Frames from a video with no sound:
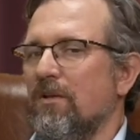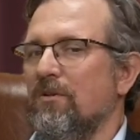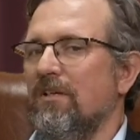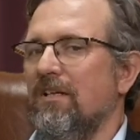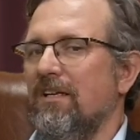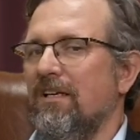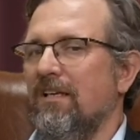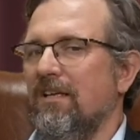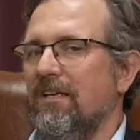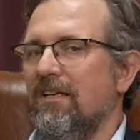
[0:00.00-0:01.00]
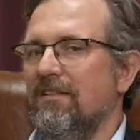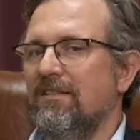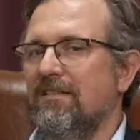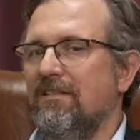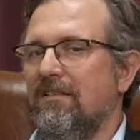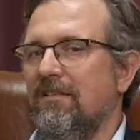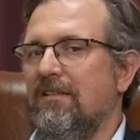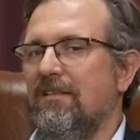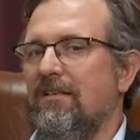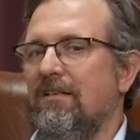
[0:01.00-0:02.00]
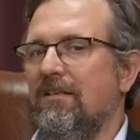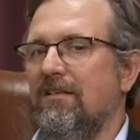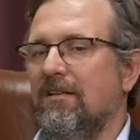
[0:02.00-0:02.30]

donde se